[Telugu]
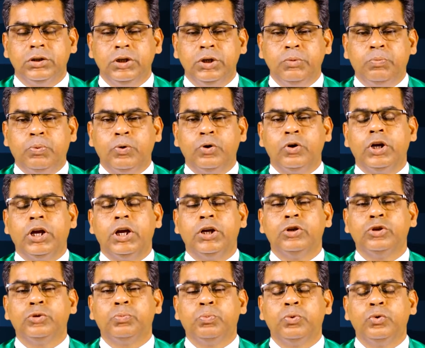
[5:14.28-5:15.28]
ఇప్పుడు
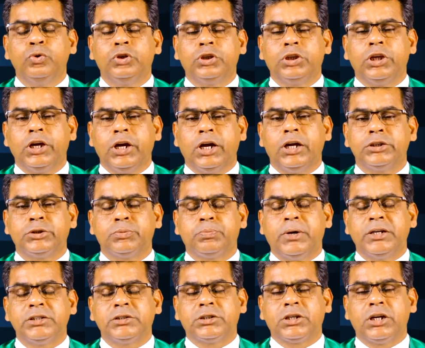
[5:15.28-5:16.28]
నేను పూర్తిగా
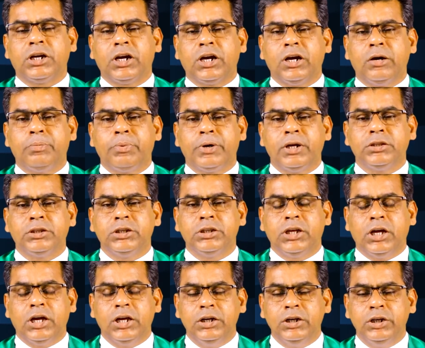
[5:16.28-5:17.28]
స్పష్టంగా
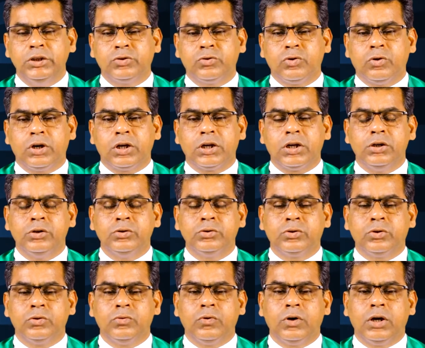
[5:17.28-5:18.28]
ప్రతిదాన్ని
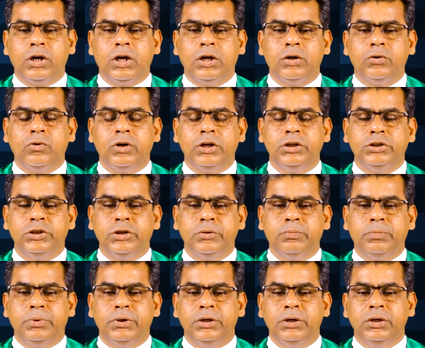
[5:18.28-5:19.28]
చూడగలుగుతూ ఉన్నాను అని
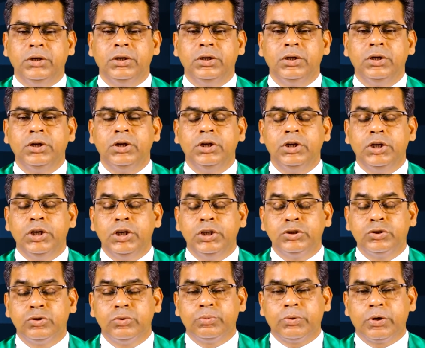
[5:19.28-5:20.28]
చెప్పి
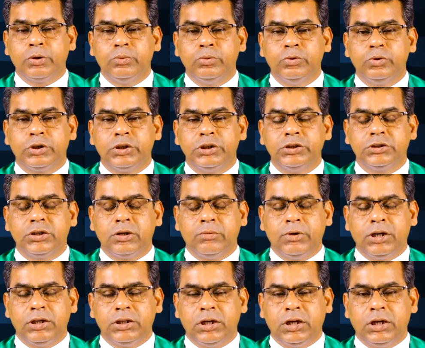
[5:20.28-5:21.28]
యేసు ప్రభుకి
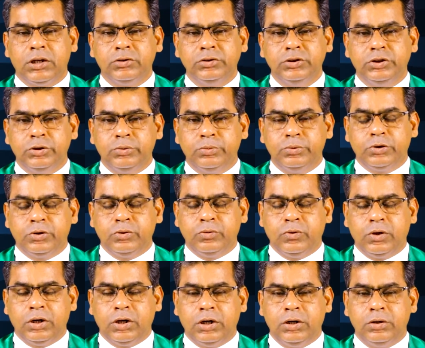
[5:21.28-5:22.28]
సమాధానం చెబుతూ
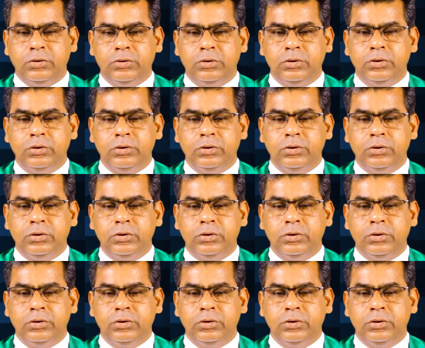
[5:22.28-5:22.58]
ఉన్నాడు